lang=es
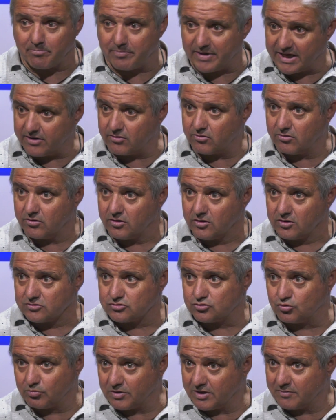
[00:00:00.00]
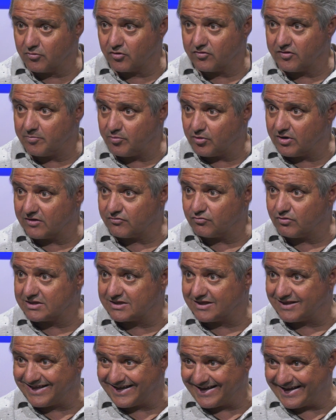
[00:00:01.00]
pero tuvimos después la
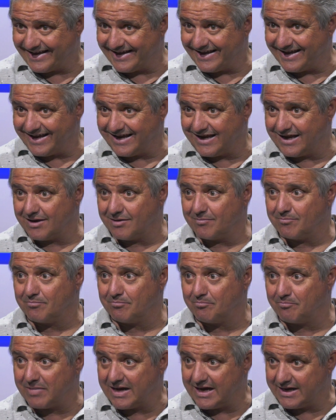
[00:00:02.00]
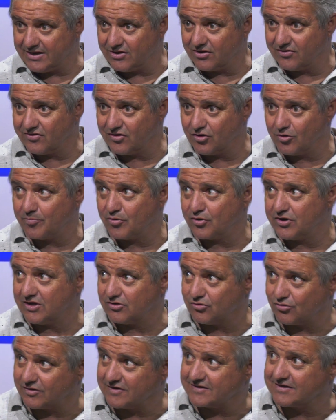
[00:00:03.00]
suerte de que mm, varios de los
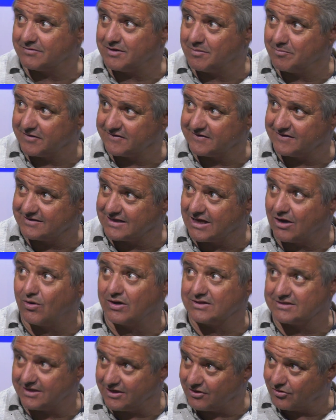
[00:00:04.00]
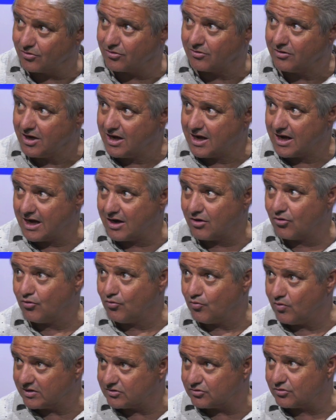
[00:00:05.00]
proyectos que se habían presentado anterior a los
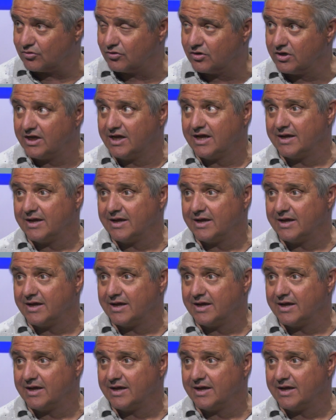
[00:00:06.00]
nuestros